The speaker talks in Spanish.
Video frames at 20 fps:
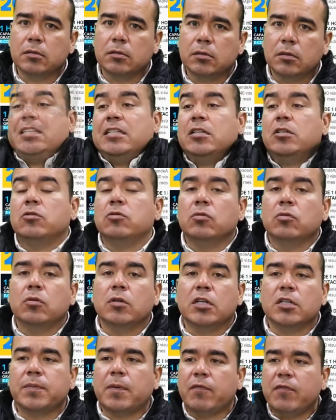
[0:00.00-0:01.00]
Y si dices
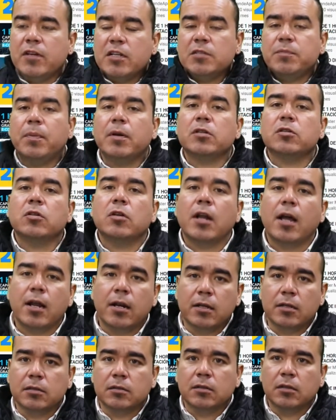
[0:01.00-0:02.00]
tú, es para fines
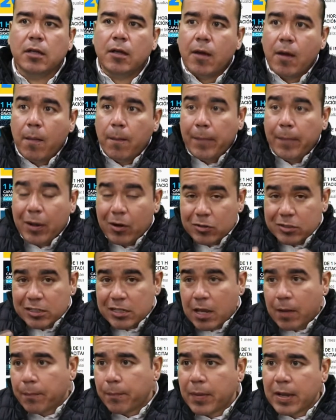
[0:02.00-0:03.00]
personales, pero
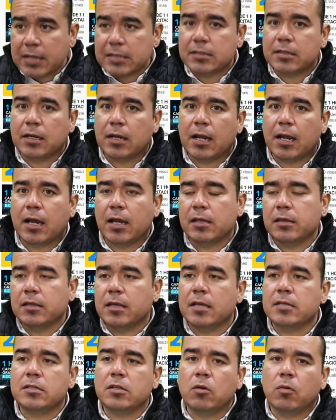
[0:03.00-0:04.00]
si ya pasa la
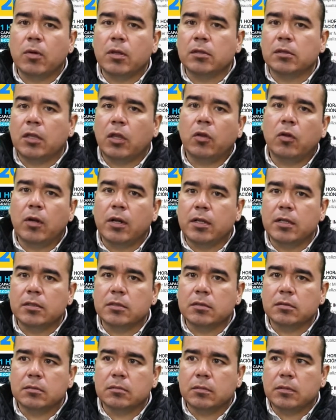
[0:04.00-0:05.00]
cantidad de 50
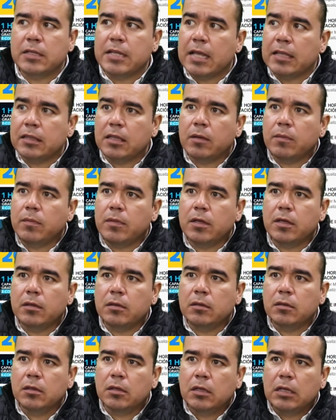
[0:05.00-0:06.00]
dólares, ya
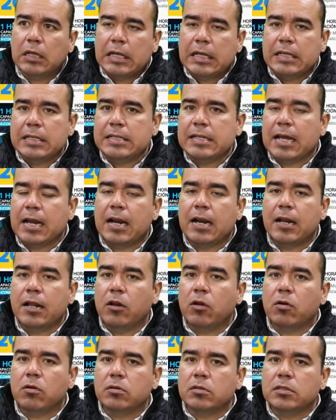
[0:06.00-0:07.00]
también ya la
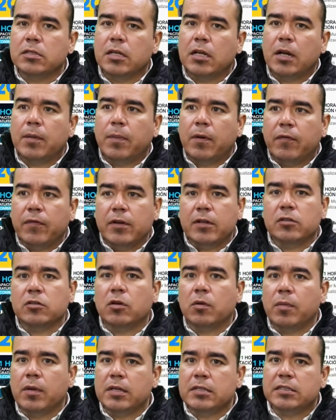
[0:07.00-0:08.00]
ley lo considera para
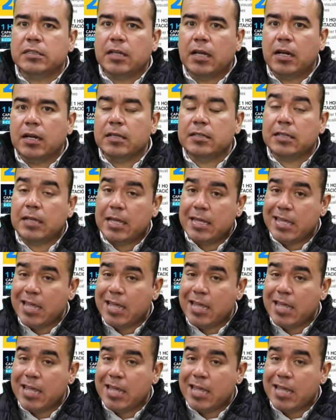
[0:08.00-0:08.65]
fines comerciales.